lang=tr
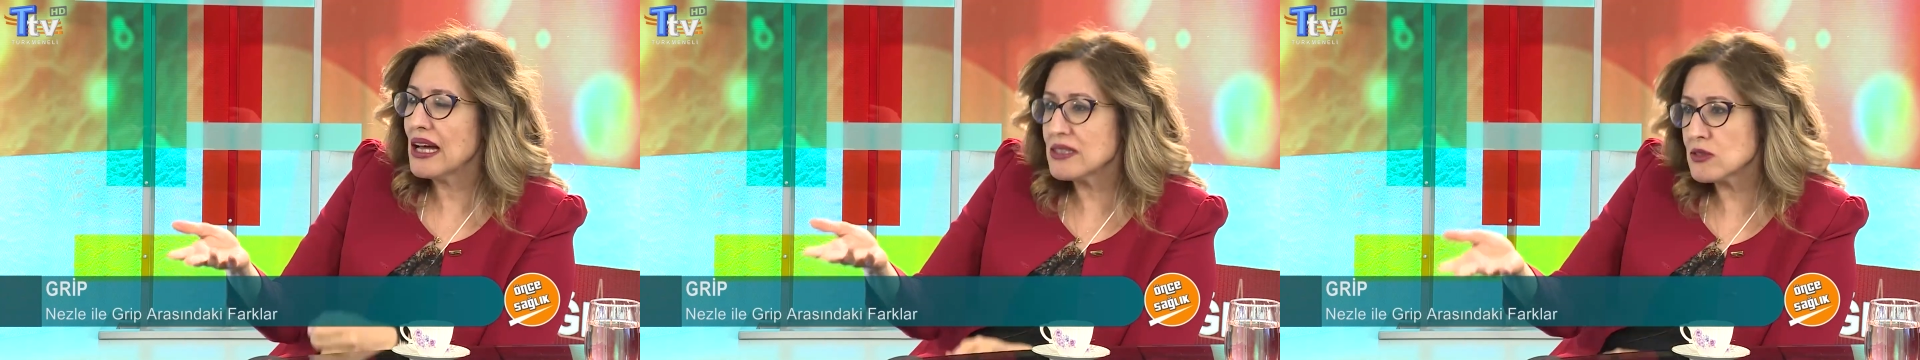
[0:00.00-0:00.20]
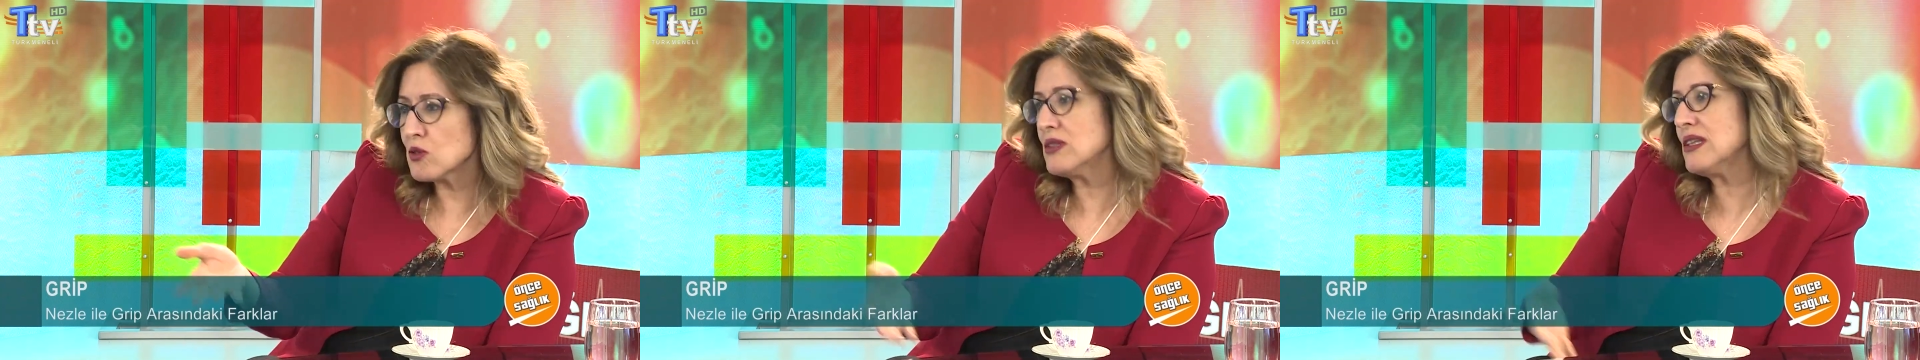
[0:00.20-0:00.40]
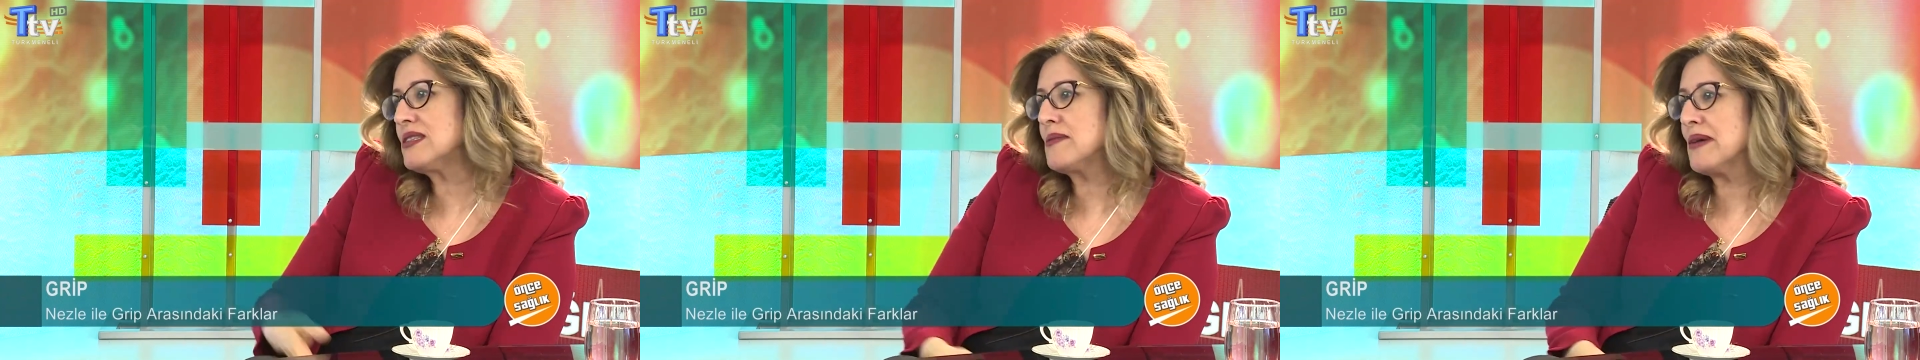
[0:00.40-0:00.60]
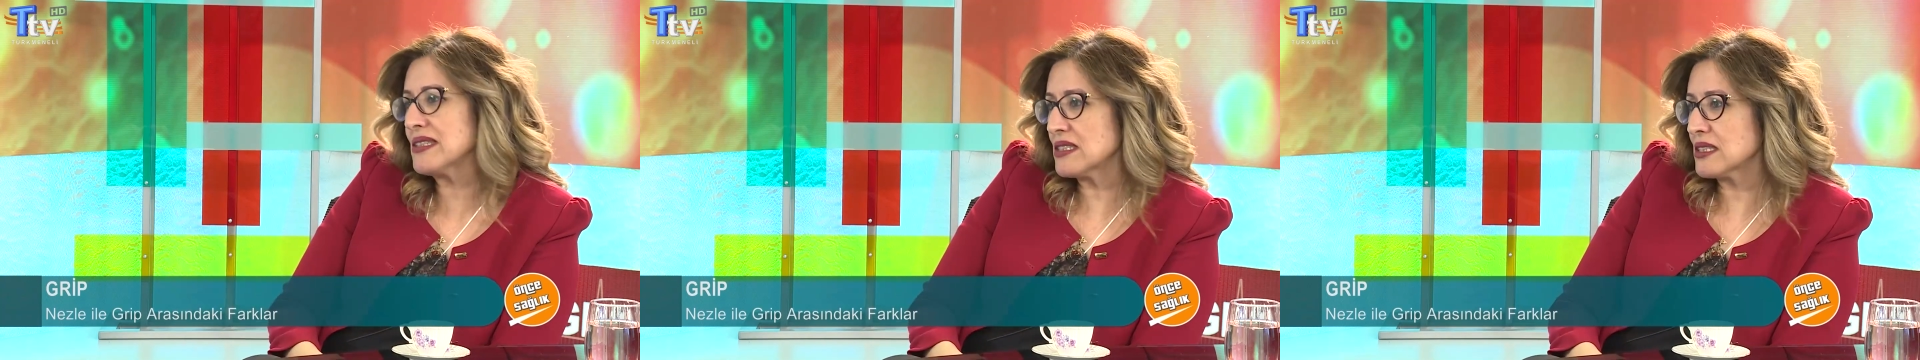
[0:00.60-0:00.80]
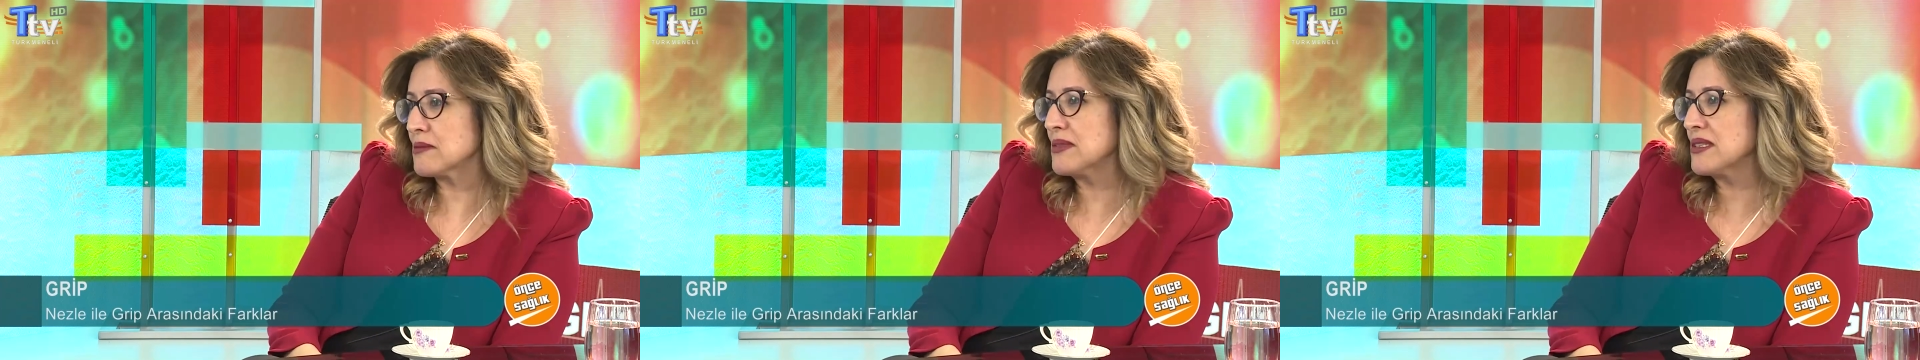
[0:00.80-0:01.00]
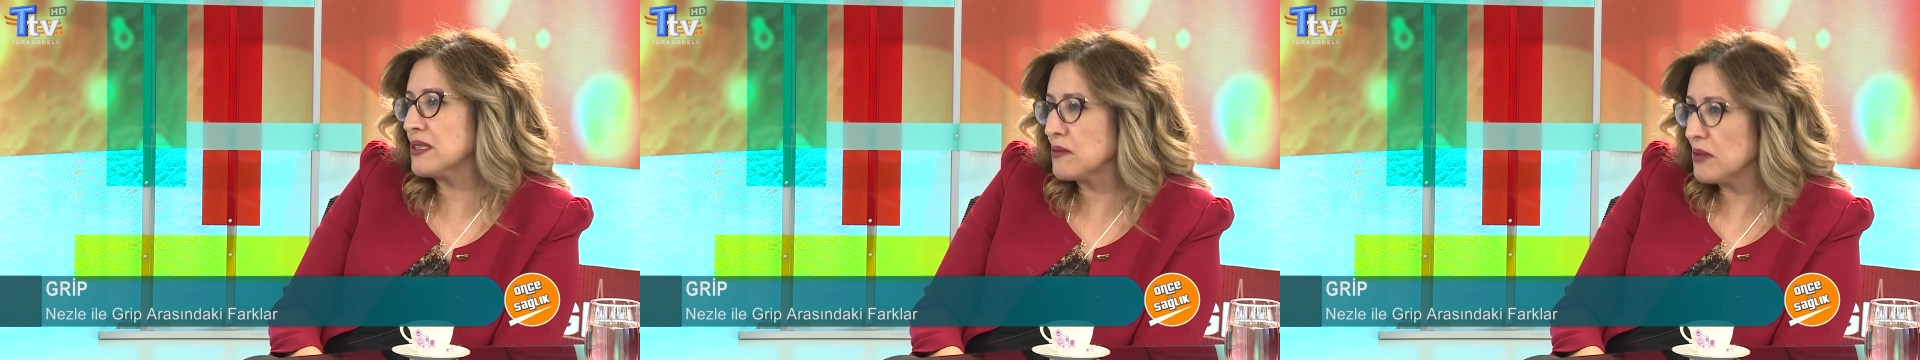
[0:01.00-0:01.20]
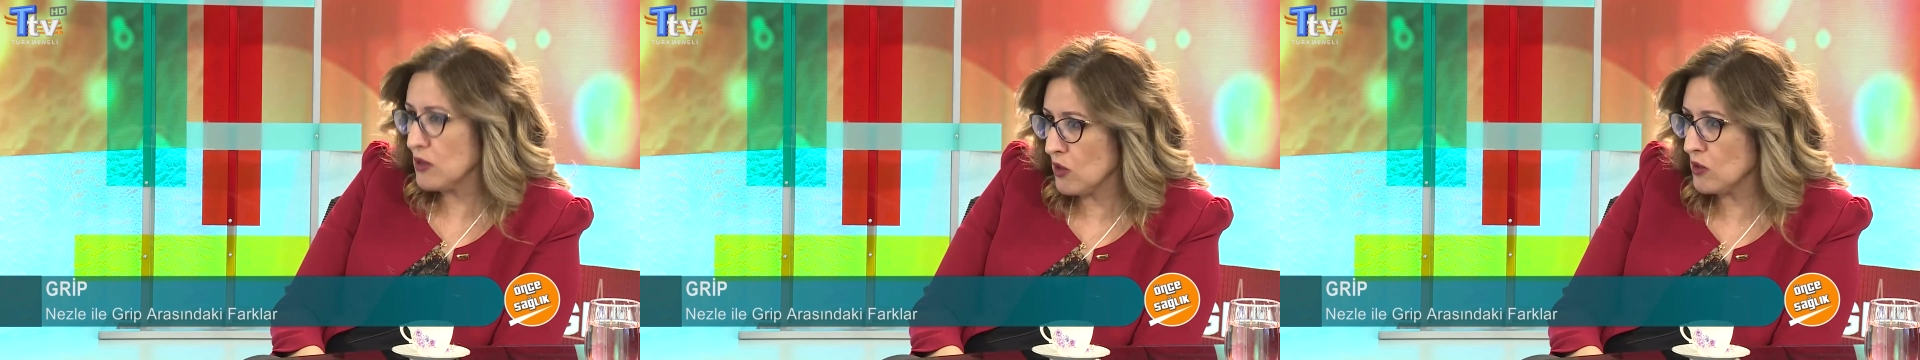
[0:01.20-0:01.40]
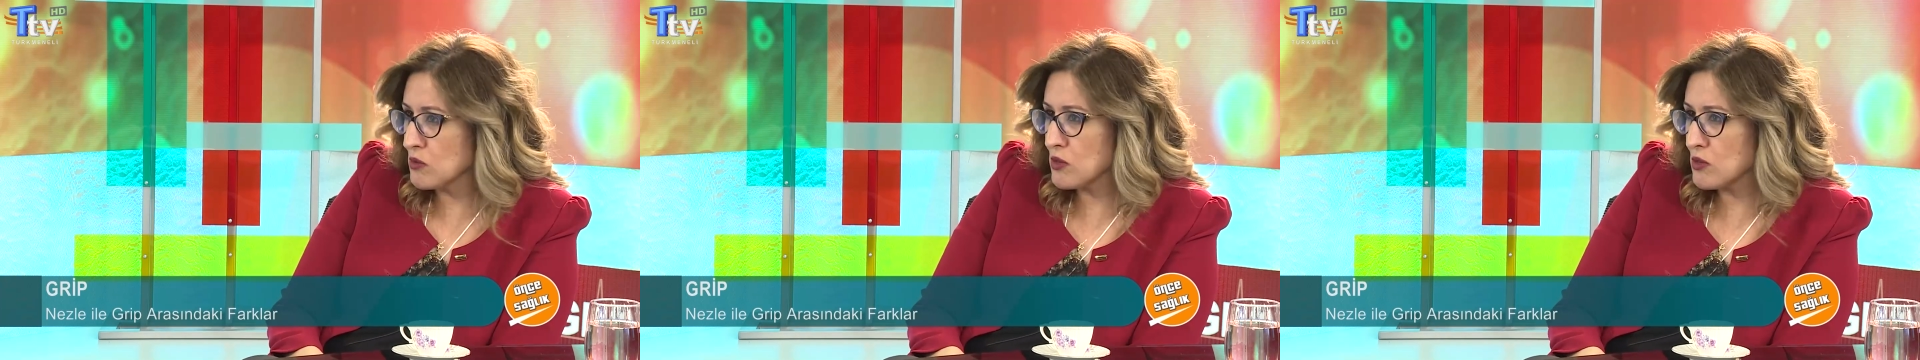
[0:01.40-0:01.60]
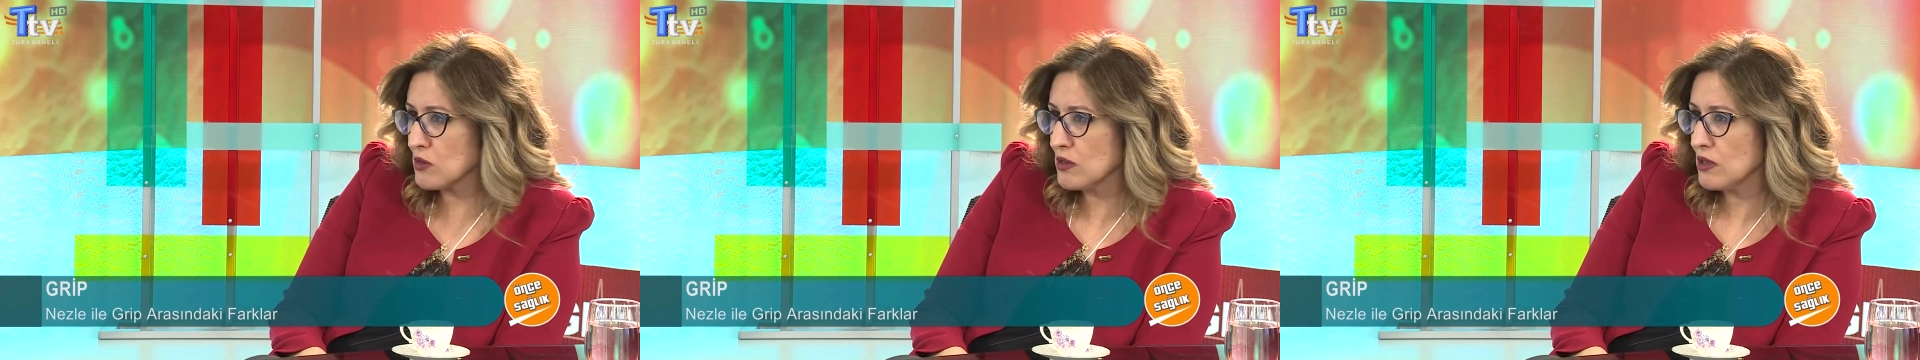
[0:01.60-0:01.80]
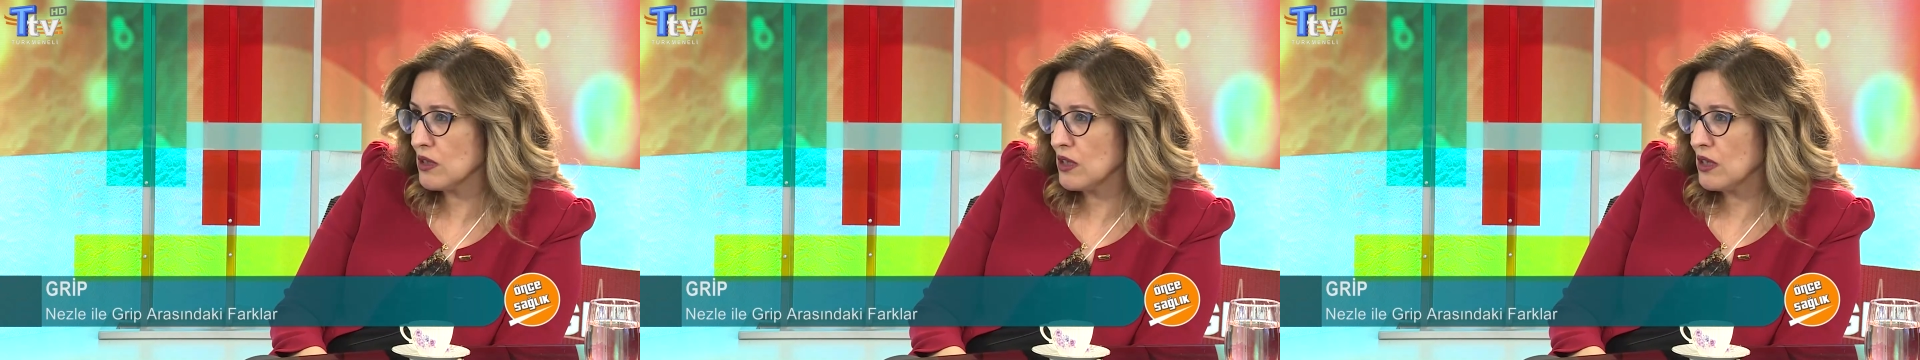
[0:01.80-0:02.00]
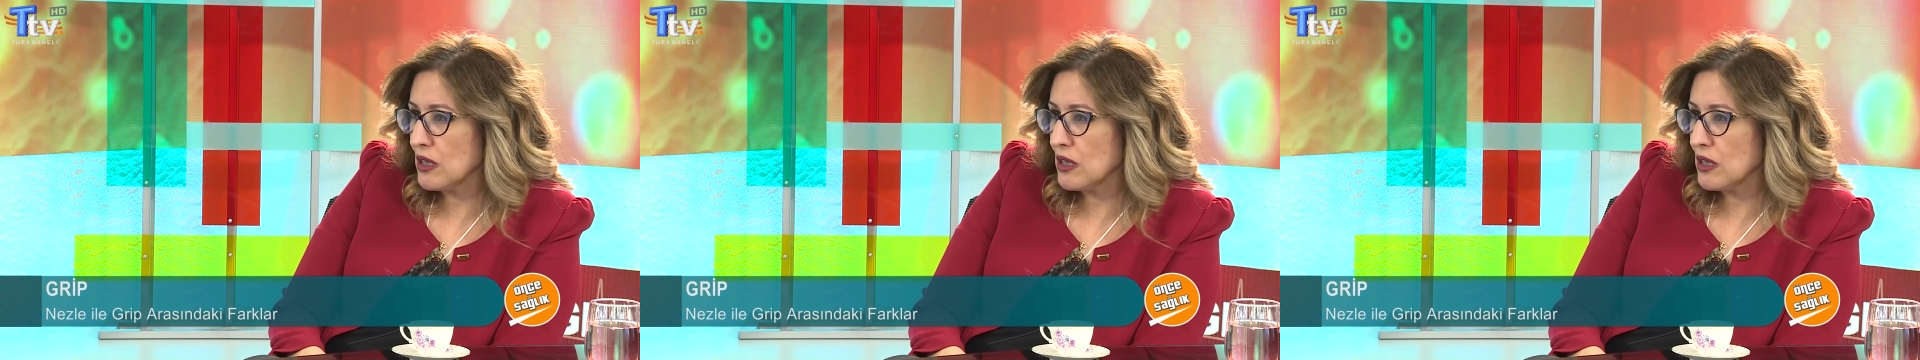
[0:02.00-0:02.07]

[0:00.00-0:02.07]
en son ne zaman çıkmıştı biliyor musun?